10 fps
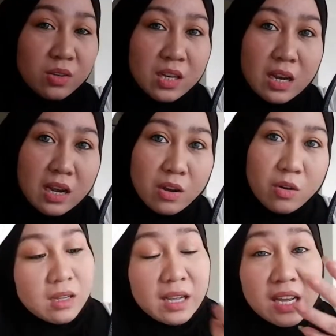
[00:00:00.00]
So dinala
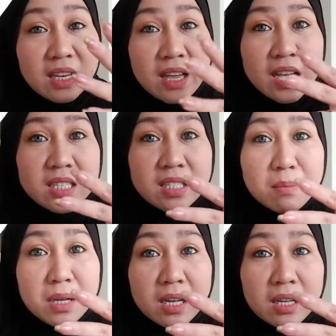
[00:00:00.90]
ko in case na
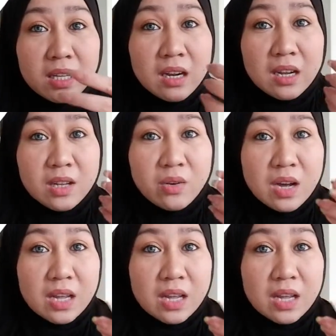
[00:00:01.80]
matanggal yung